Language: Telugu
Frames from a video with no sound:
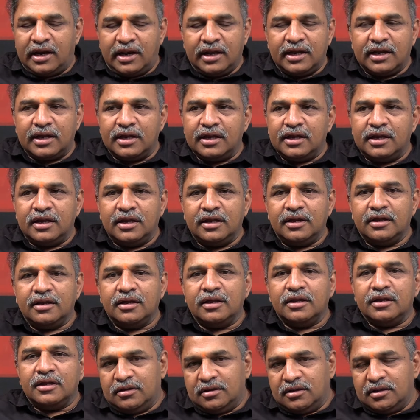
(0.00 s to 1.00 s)
అలాగే
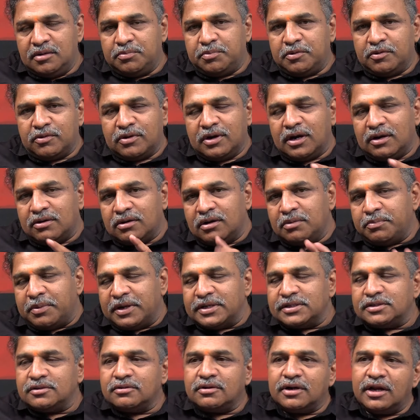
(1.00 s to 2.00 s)
ఇప్పుడు ఉన్నటువంటి
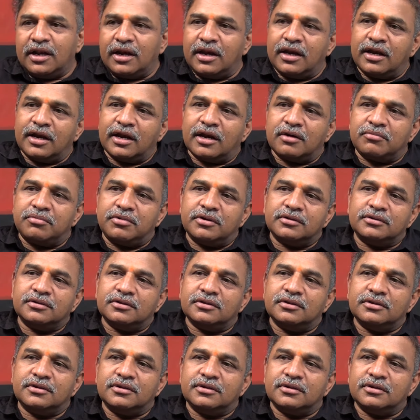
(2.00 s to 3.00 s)
పరిస్థితి కూడా అలానే
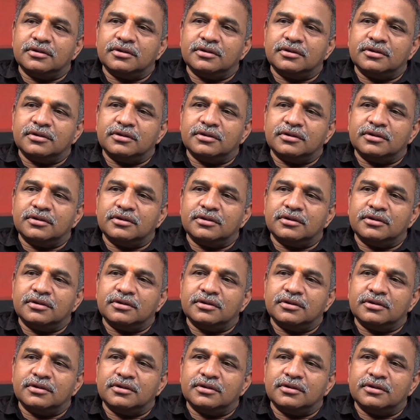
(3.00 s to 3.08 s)
కనపడుతుంది